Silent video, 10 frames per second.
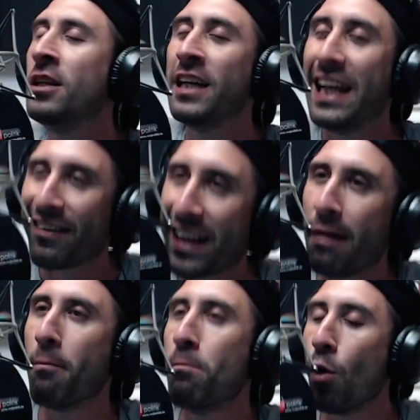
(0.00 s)
La verdad,
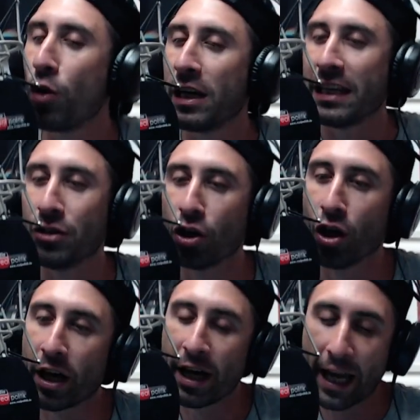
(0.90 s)
muy lindo,
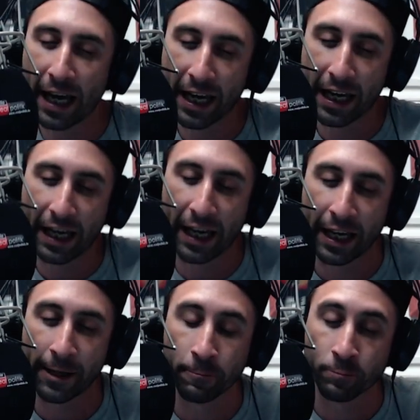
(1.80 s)
¿eh?
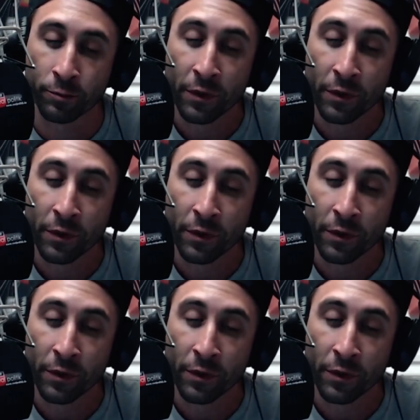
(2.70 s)
eh